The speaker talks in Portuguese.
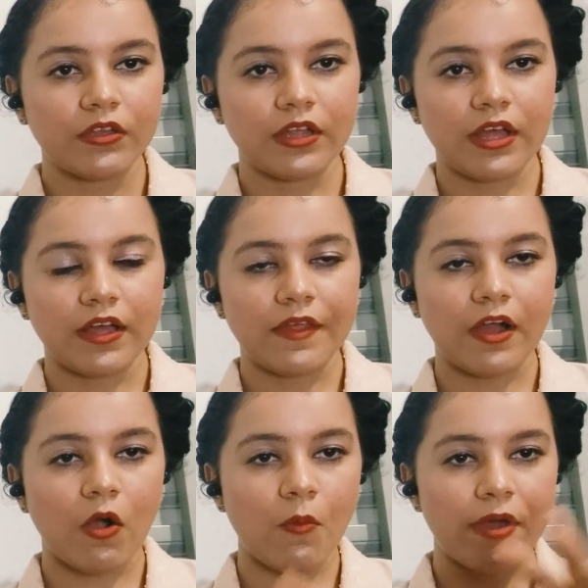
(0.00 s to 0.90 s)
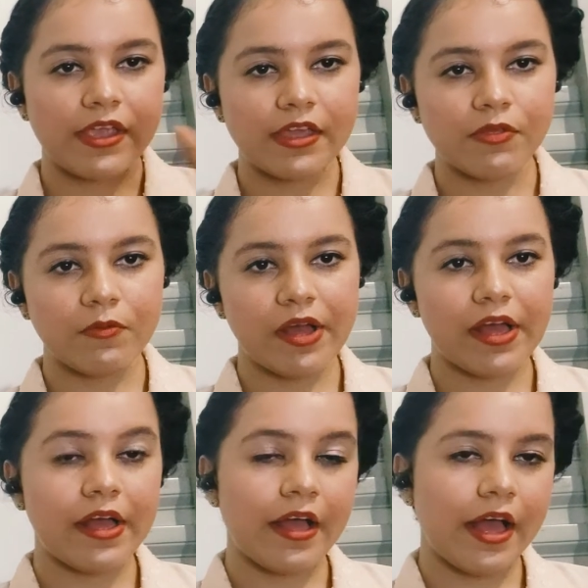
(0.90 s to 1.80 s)
da, da colmeia de
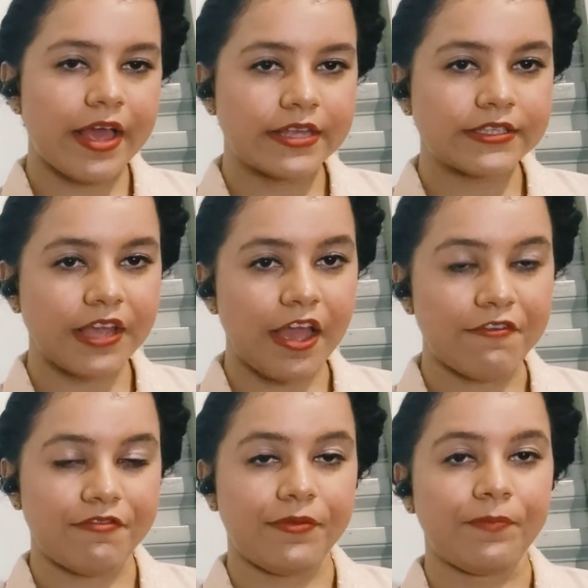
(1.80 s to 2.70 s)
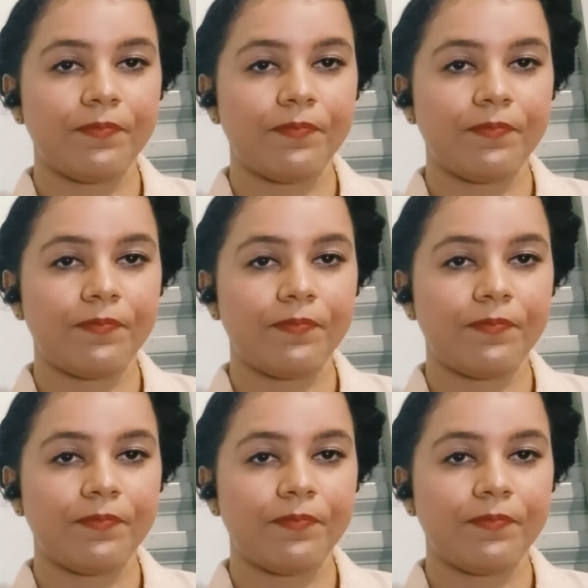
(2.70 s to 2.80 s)
uma ASF.